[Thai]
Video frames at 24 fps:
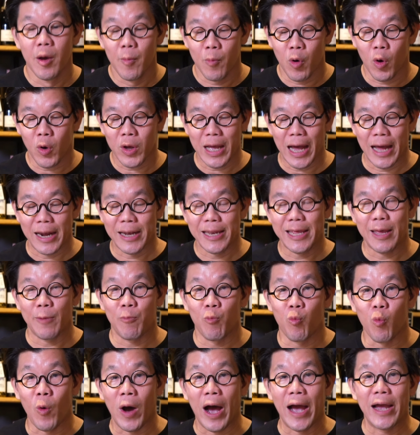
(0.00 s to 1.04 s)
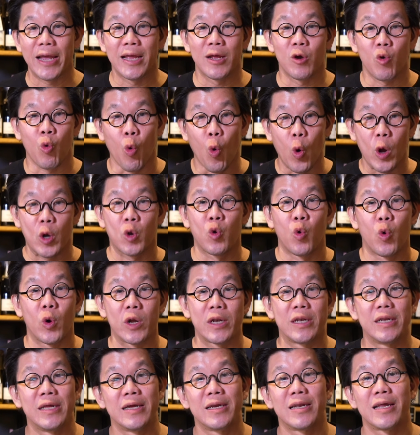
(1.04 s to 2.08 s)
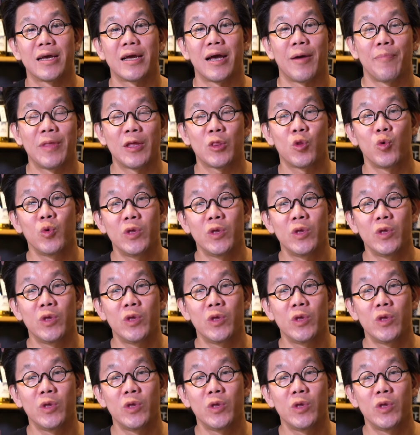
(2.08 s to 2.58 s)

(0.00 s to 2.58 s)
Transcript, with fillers: เพราะการเก็บวายขวดขวดหนึ่งนะครับใน